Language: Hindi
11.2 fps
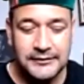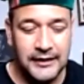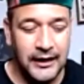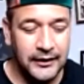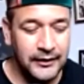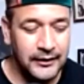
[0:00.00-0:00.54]
अच्छा
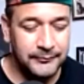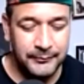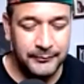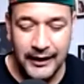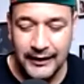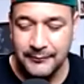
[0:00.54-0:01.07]

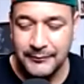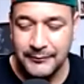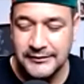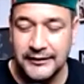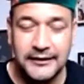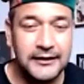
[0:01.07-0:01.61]
बिलाल अहमद
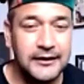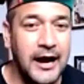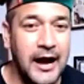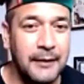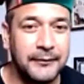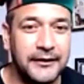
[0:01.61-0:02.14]
जी
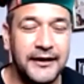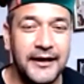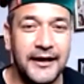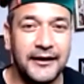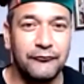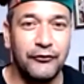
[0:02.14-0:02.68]
आपकी
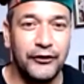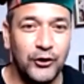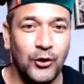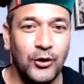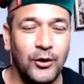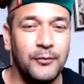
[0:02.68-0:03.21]
एक
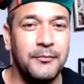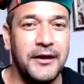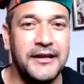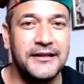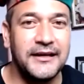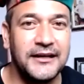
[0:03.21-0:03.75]
वीडियो
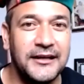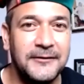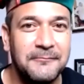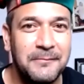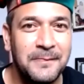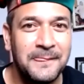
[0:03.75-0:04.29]
मैंने देखी
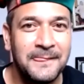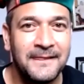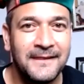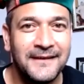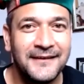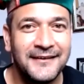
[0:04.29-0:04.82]

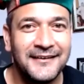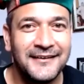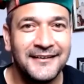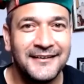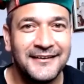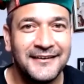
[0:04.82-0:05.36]

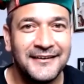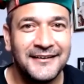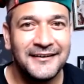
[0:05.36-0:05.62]
जी